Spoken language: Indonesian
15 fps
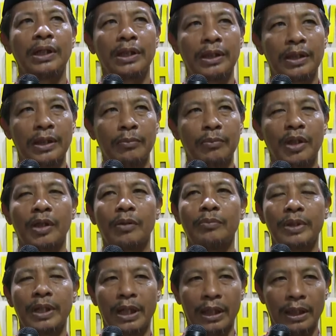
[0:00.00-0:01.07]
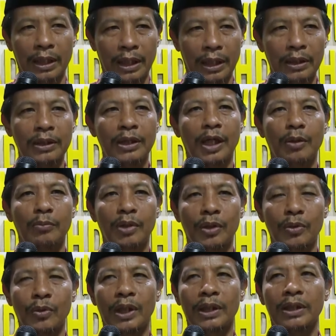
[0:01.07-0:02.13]
ini menggembirakan dan
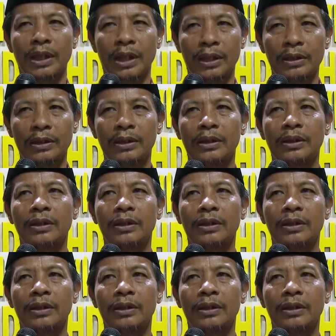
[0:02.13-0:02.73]
menguatkan